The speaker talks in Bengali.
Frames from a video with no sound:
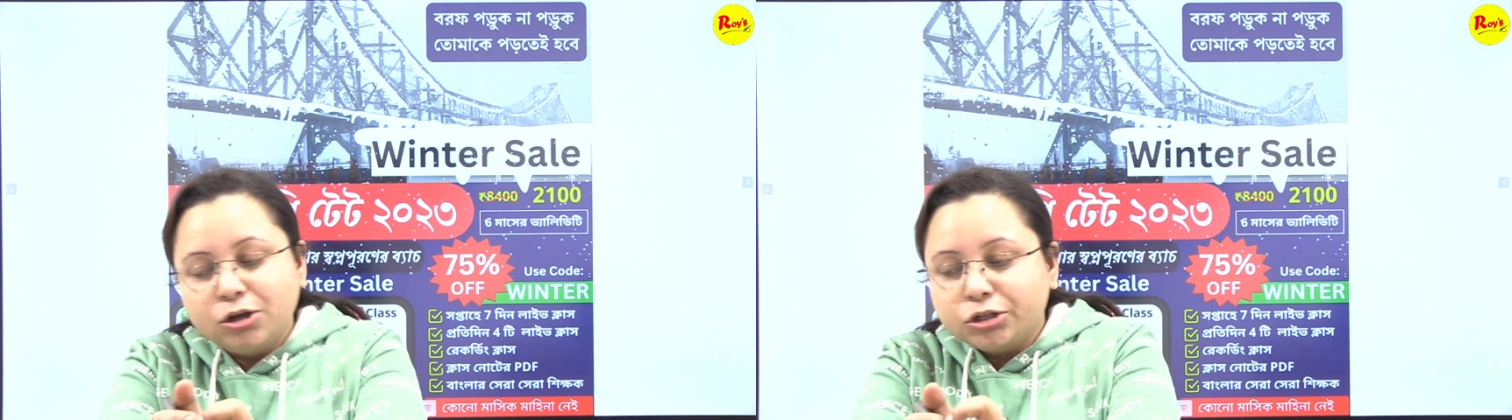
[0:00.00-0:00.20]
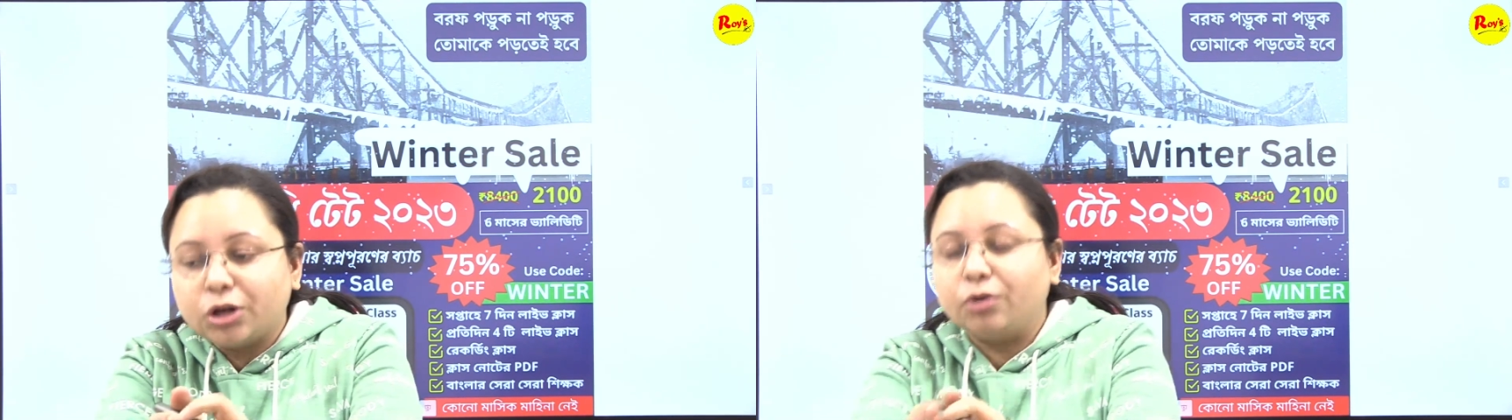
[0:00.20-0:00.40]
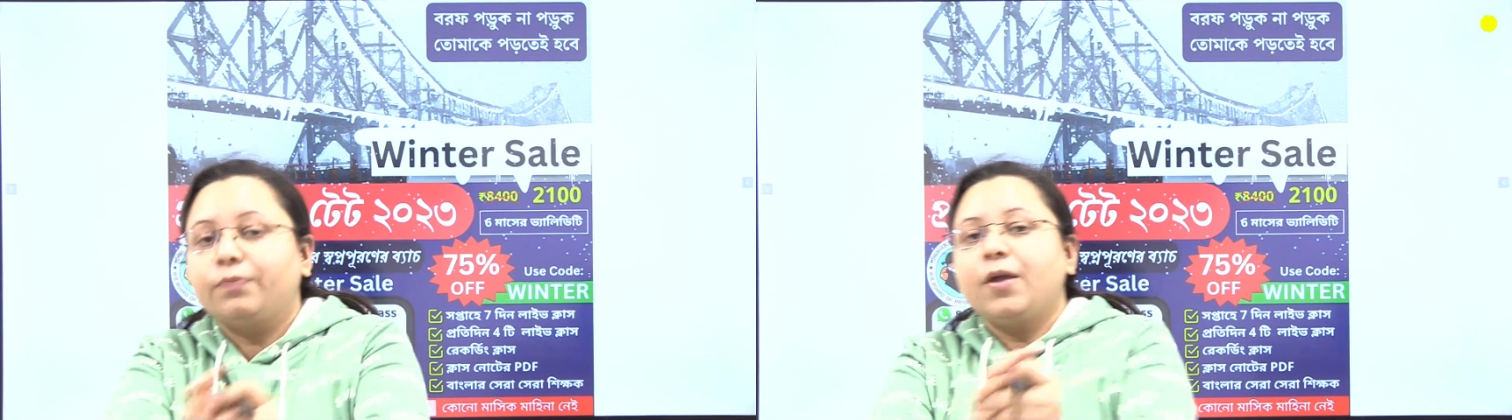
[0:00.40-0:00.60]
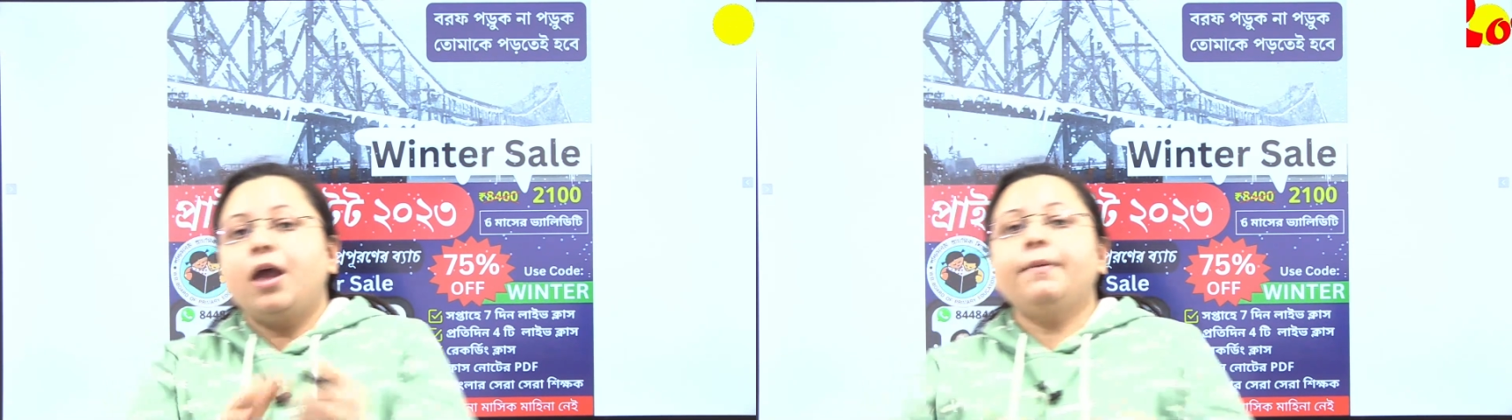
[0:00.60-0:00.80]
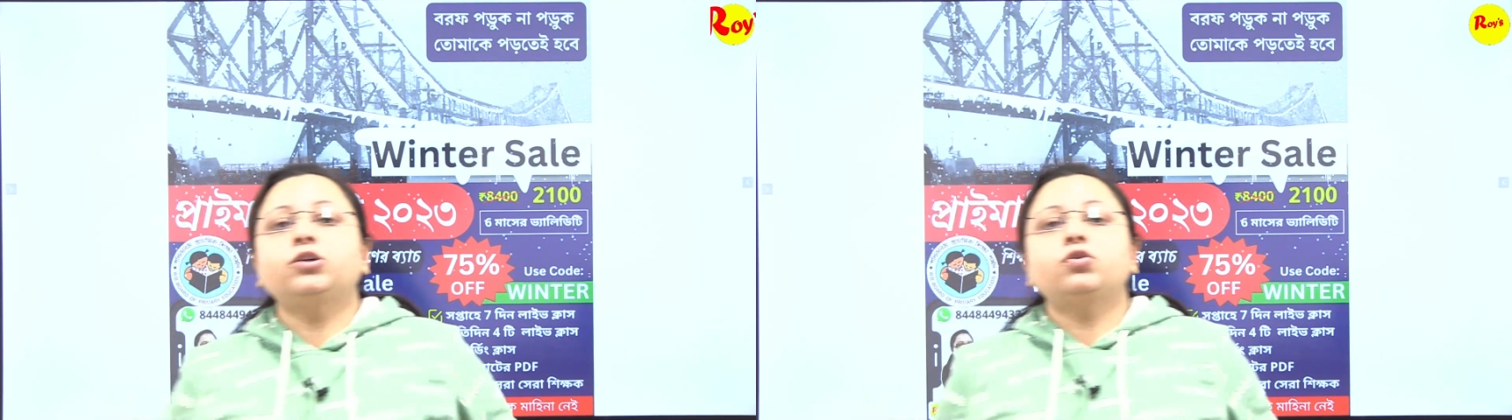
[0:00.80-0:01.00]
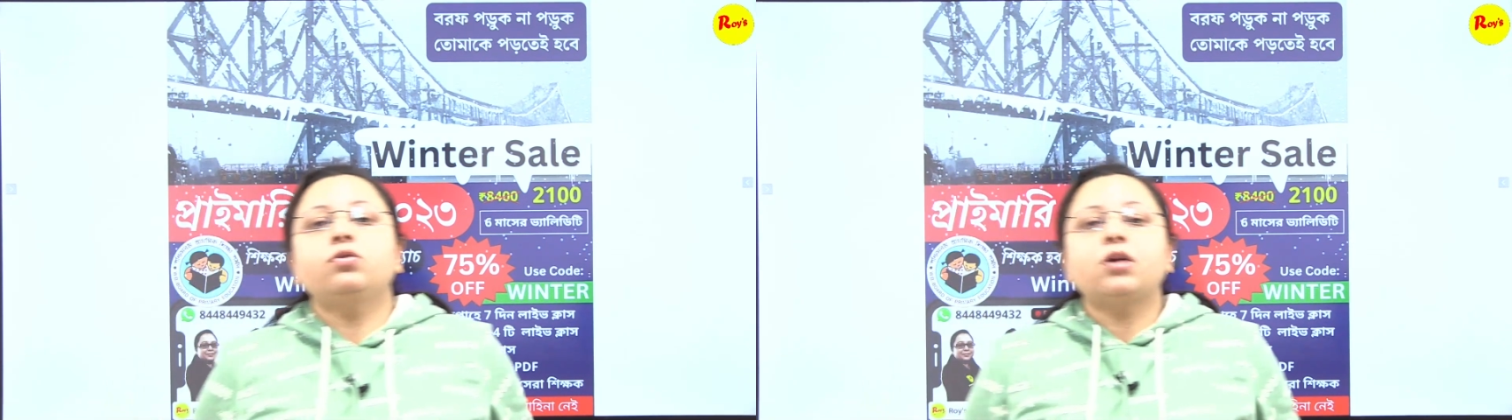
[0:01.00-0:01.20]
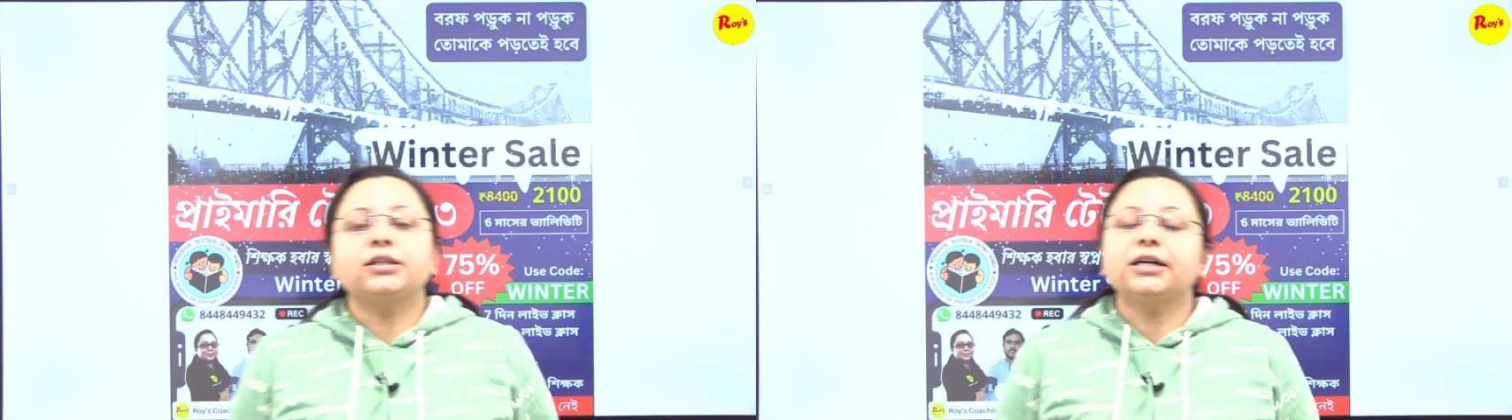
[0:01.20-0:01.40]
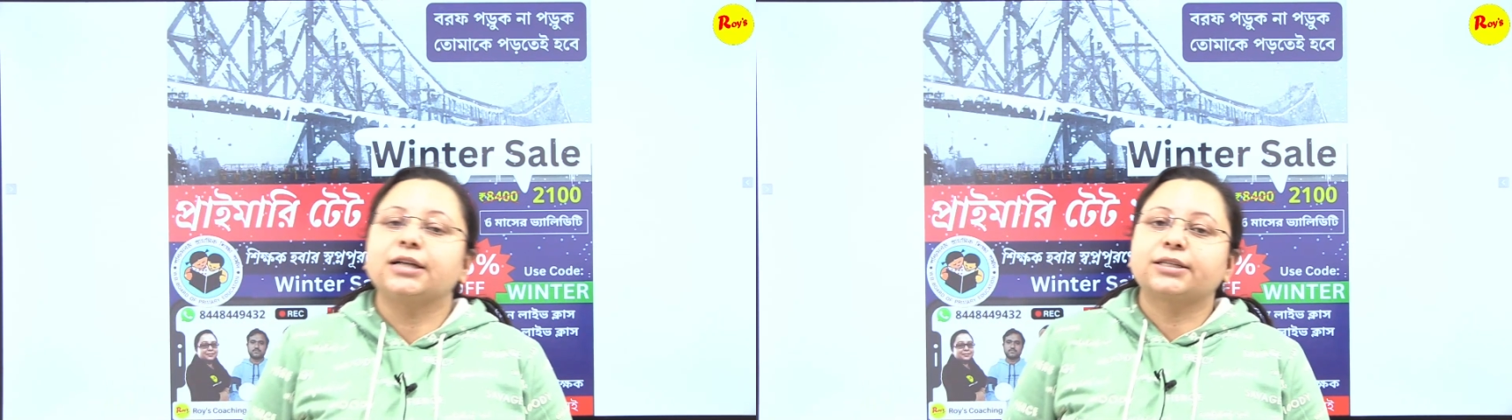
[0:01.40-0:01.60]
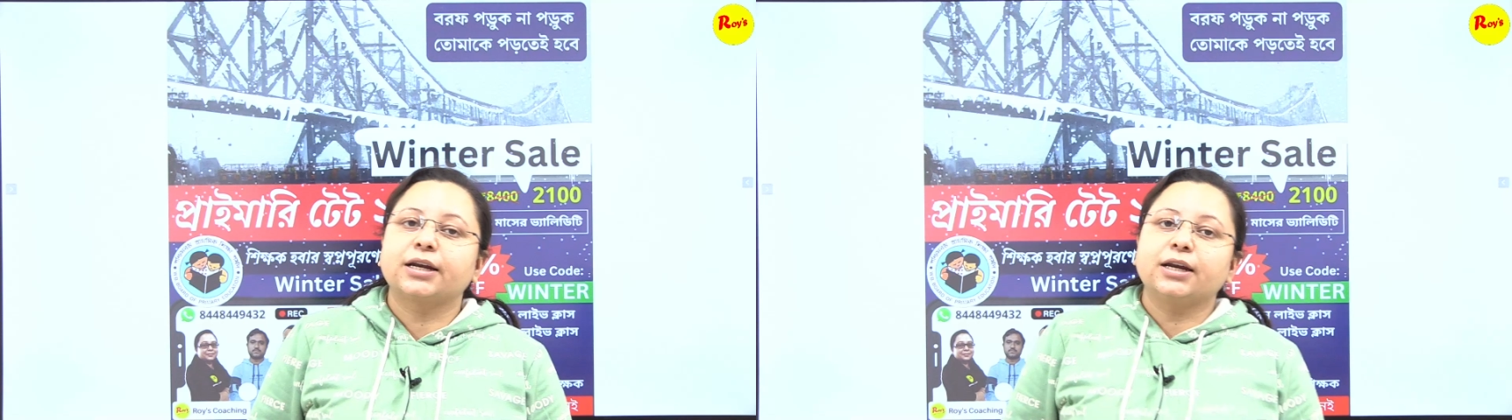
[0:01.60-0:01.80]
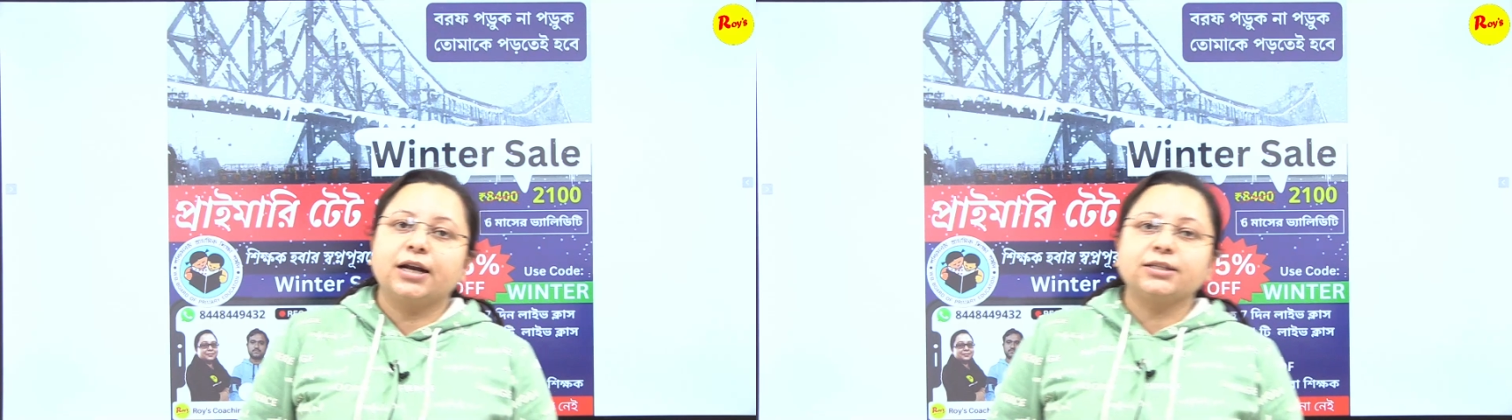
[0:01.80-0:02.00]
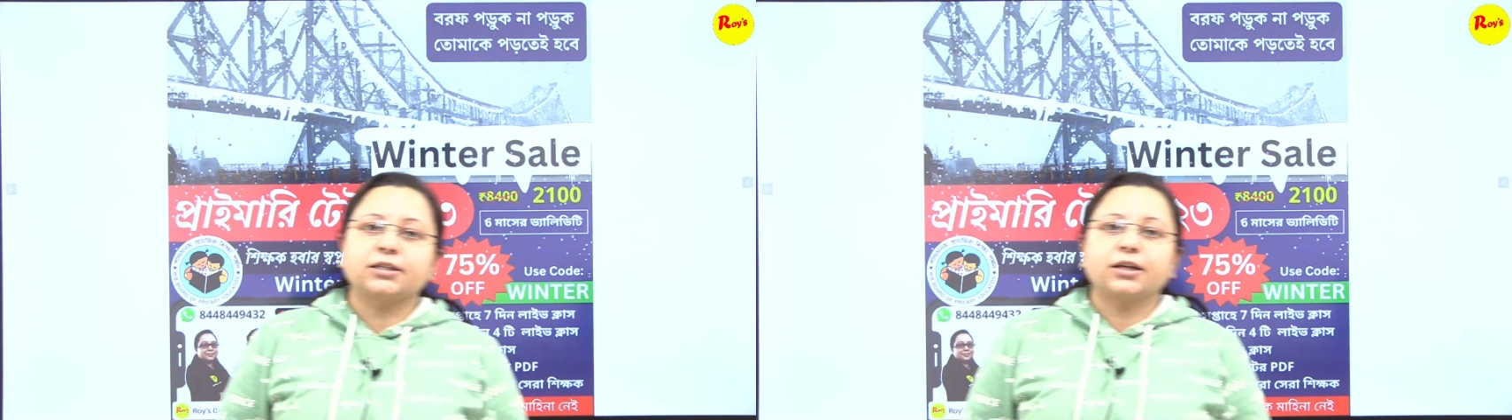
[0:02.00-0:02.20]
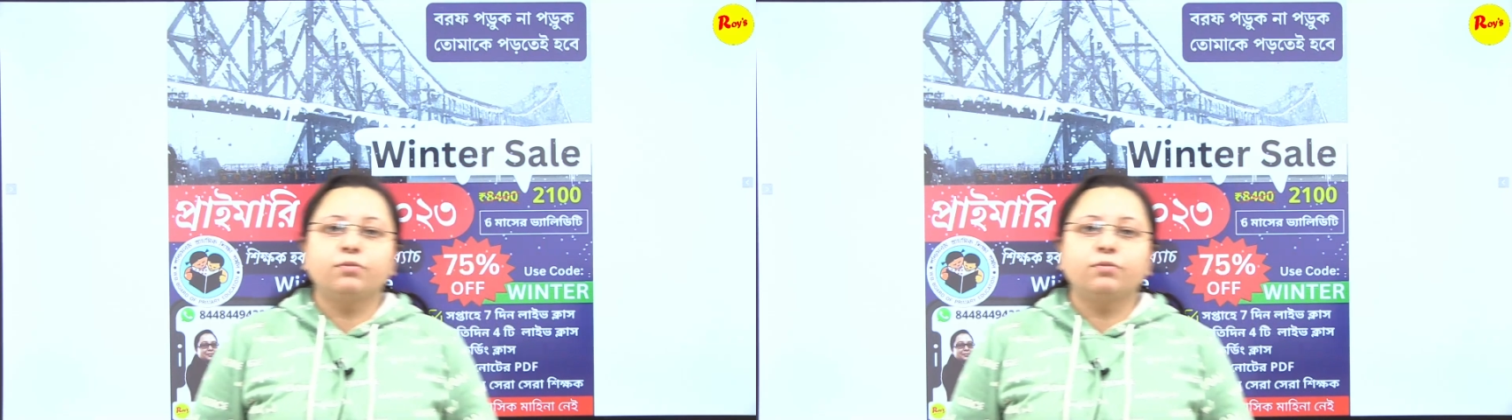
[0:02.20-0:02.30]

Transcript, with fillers: চলো এবার শুরু করা যাক আজকের ক্লাস আজকের